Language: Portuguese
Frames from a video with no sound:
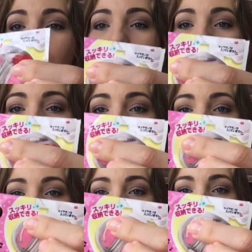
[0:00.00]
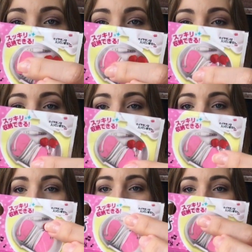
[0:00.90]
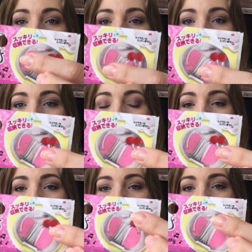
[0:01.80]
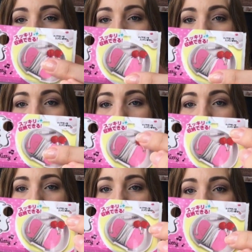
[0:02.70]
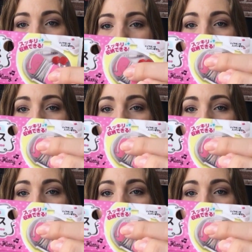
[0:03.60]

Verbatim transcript: o lacinho da, da Hello Kitty aqui dentro, ó. E daí enrola o